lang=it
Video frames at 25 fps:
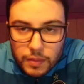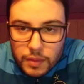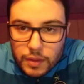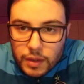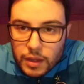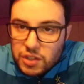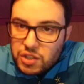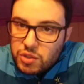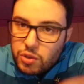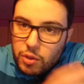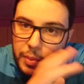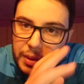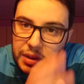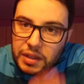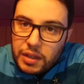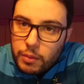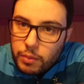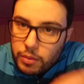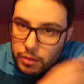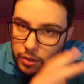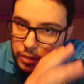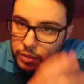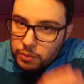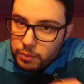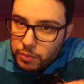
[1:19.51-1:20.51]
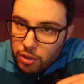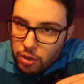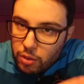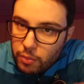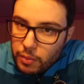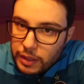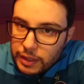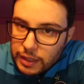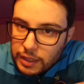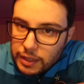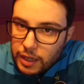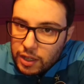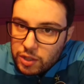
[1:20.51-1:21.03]
Lasciamo perdere come è
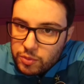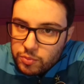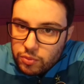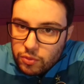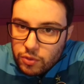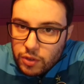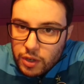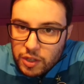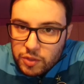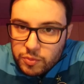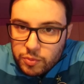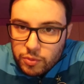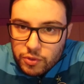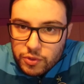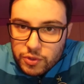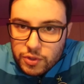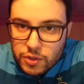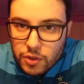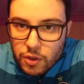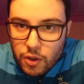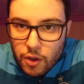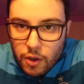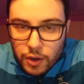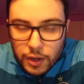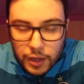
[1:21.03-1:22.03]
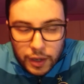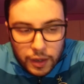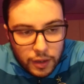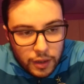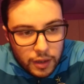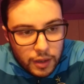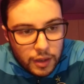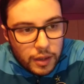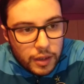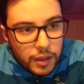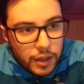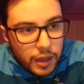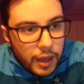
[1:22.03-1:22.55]
andata l'espulsione
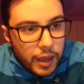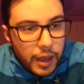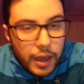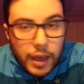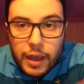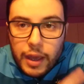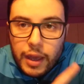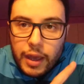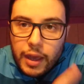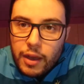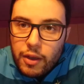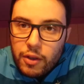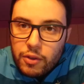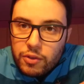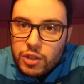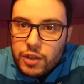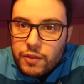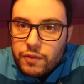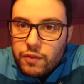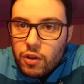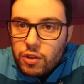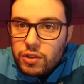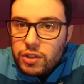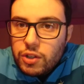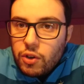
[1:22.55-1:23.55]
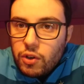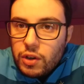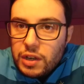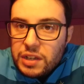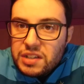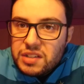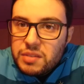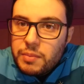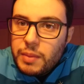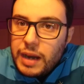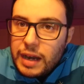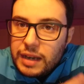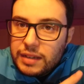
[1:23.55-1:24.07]
che ogni volta con
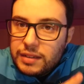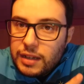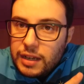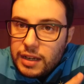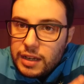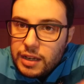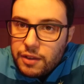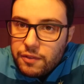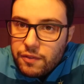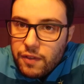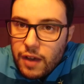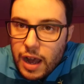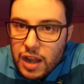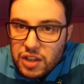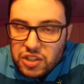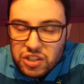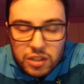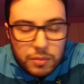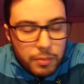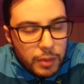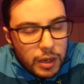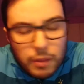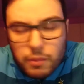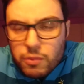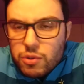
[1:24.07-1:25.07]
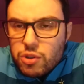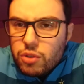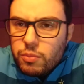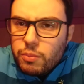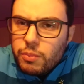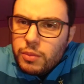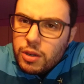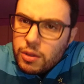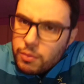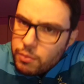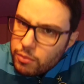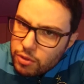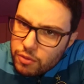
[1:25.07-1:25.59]
l'Inter sono cartellini facili, ma non voglio,
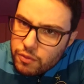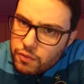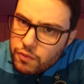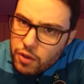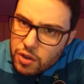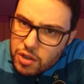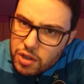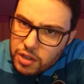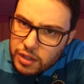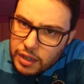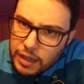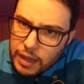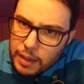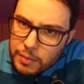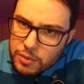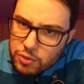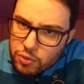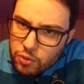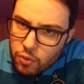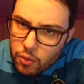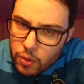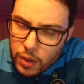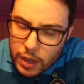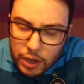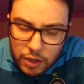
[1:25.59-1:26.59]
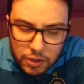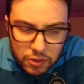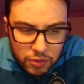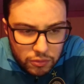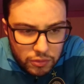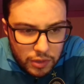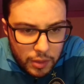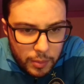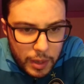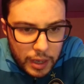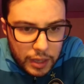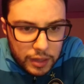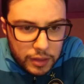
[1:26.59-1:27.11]
non, non voglio attaccarmi su quello,
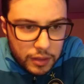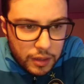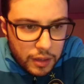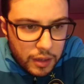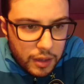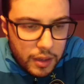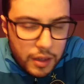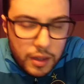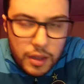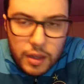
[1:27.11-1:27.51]
assolutamente.